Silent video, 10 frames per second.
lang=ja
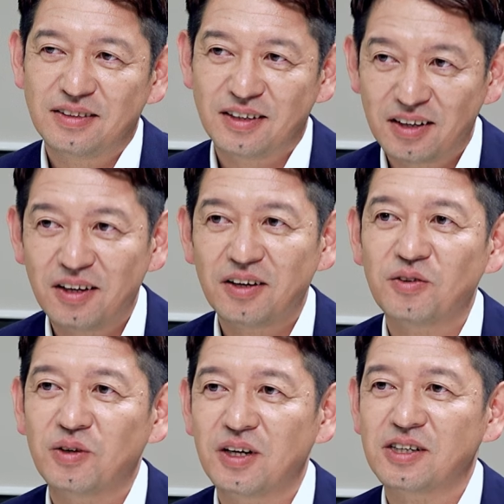絶対
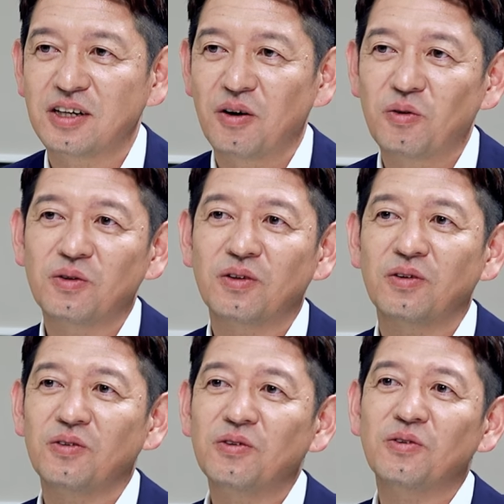に世に出したろうっ
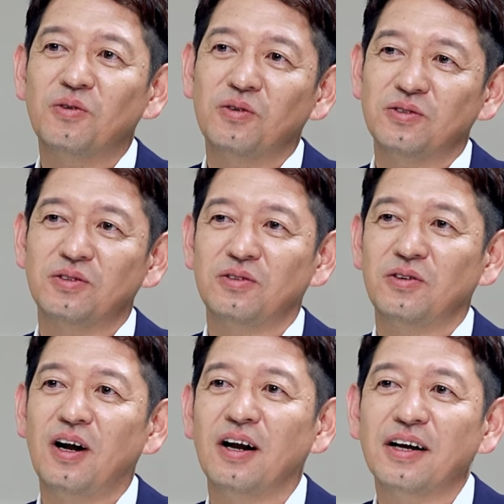ていうのをこうずっ
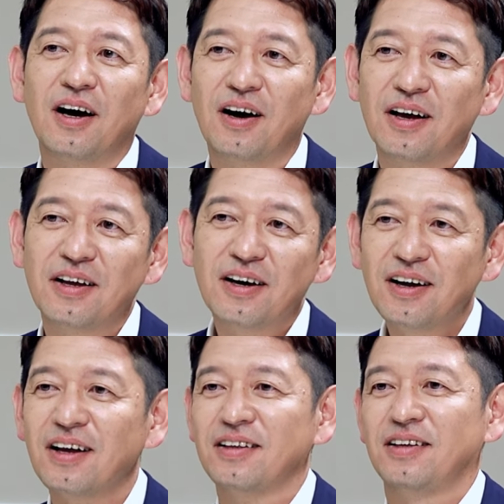と腹に抱えな
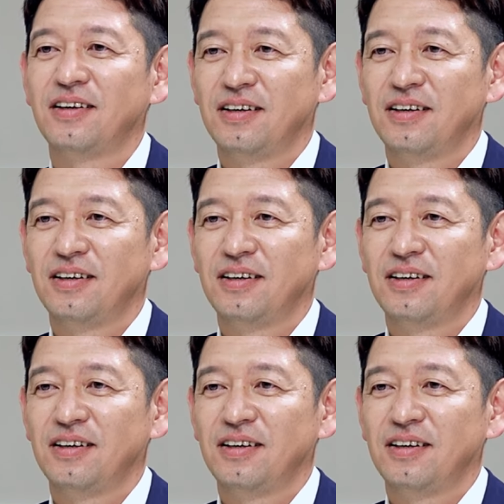がらやってた